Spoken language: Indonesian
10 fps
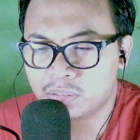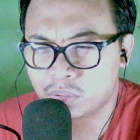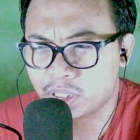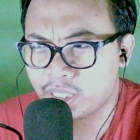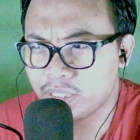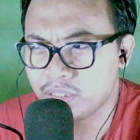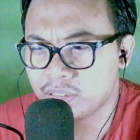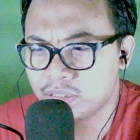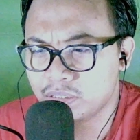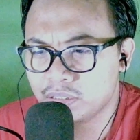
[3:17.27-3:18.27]
Oke. Okay.
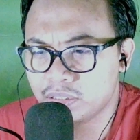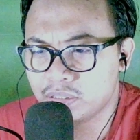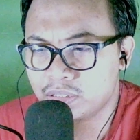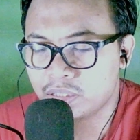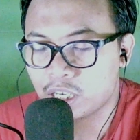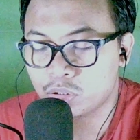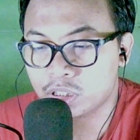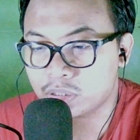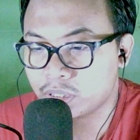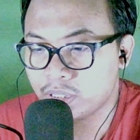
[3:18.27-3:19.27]
Aku
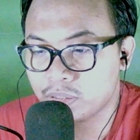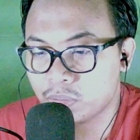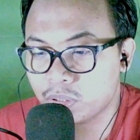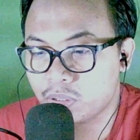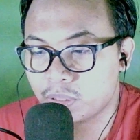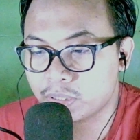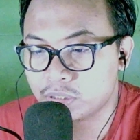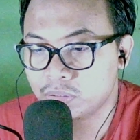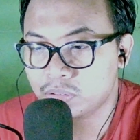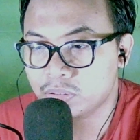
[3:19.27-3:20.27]
oke oke. Okay. Oke oh, okay, itu.